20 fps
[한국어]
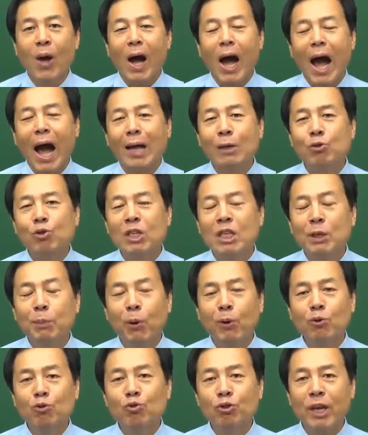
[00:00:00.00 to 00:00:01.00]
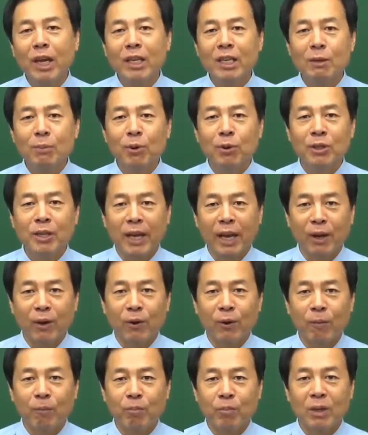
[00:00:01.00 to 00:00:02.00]
아주 기본 중에
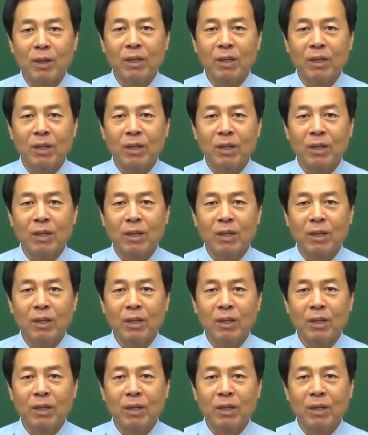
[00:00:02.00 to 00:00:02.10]
기본이에요.